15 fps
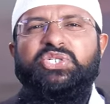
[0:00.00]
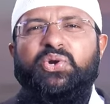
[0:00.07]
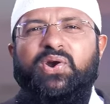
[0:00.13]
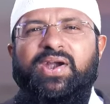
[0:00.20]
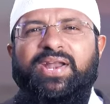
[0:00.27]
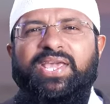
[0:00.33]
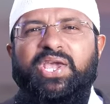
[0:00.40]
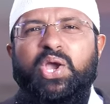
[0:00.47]

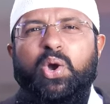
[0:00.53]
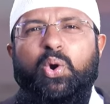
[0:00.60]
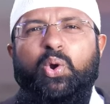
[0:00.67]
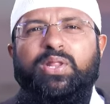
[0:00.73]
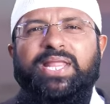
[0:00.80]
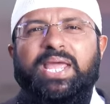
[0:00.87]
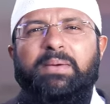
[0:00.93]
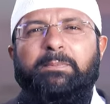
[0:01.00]
చూడండి
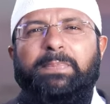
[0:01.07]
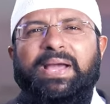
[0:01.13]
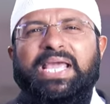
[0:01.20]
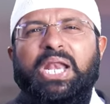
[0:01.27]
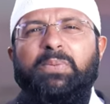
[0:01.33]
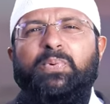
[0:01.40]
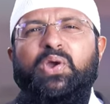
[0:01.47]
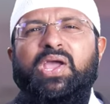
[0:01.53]
హృదయం
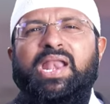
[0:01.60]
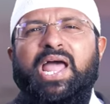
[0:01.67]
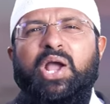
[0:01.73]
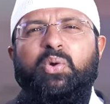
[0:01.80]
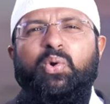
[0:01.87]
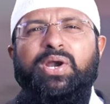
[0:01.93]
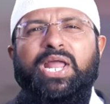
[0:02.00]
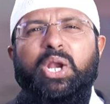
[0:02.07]
పగిలిపోయేలా
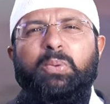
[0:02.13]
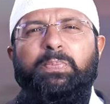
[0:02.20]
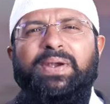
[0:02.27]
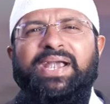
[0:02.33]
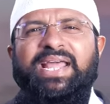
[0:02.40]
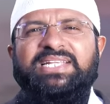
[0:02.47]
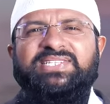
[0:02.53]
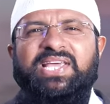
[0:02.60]
గుండెలు
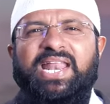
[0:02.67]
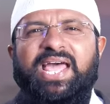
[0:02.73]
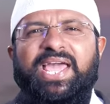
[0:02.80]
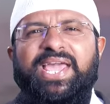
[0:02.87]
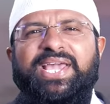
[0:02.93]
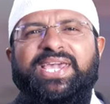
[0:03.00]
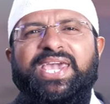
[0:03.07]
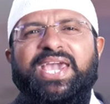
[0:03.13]
పిండేసేలా
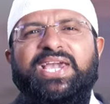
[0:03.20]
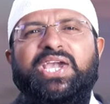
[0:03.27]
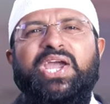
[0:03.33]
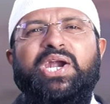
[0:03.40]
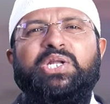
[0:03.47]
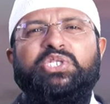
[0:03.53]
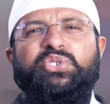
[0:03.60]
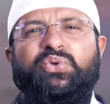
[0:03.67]
ఎక్కి ఎక్కి
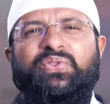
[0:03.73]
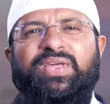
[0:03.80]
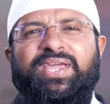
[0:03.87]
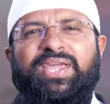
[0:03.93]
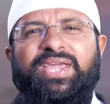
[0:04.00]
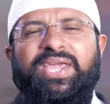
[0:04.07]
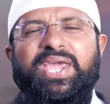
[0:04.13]
ఏడుస్తుంది